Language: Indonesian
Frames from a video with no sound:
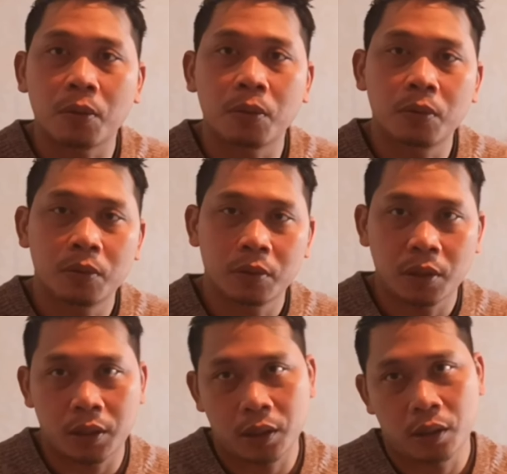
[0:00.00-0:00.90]
baru
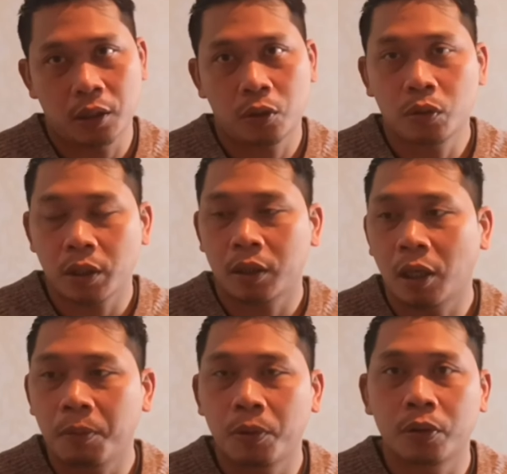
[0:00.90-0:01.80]
datang itu saya
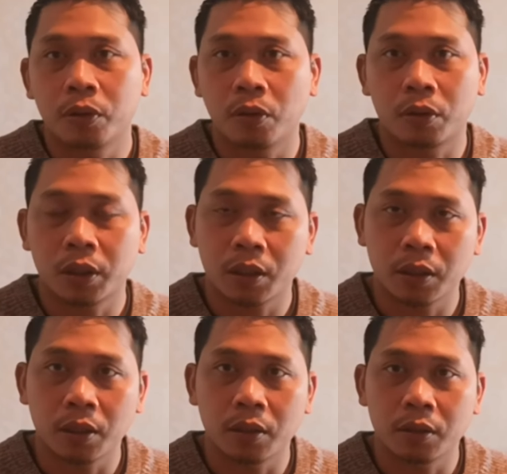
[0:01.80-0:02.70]
telepon
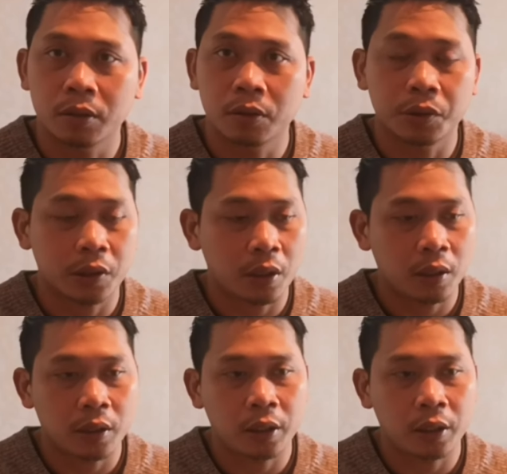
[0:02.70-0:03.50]
dokternya susternya